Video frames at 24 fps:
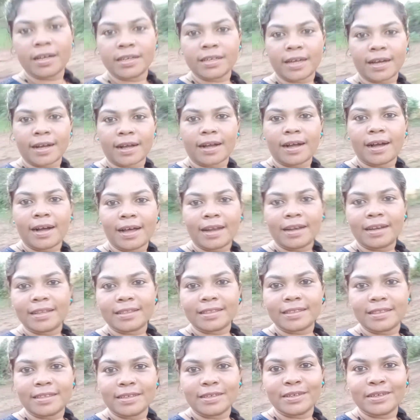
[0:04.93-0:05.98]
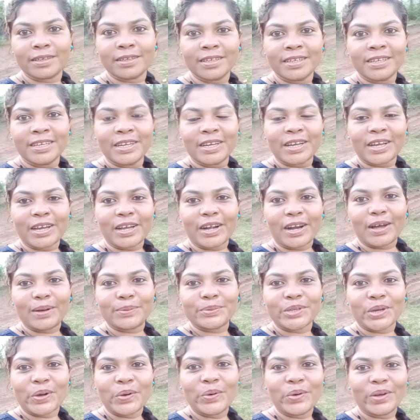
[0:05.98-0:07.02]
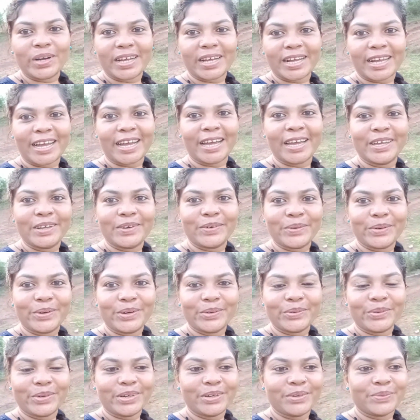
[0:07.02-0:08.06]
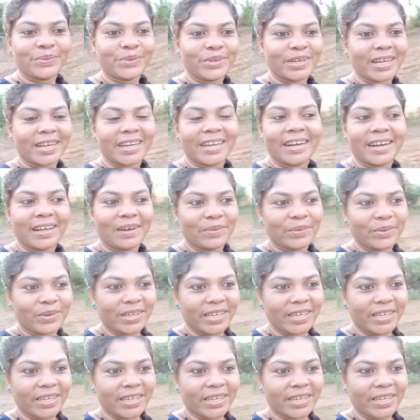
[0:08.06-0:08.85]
यहाँ का हालत खराब सा हो रखा है रोड वोड पूरा खराब हो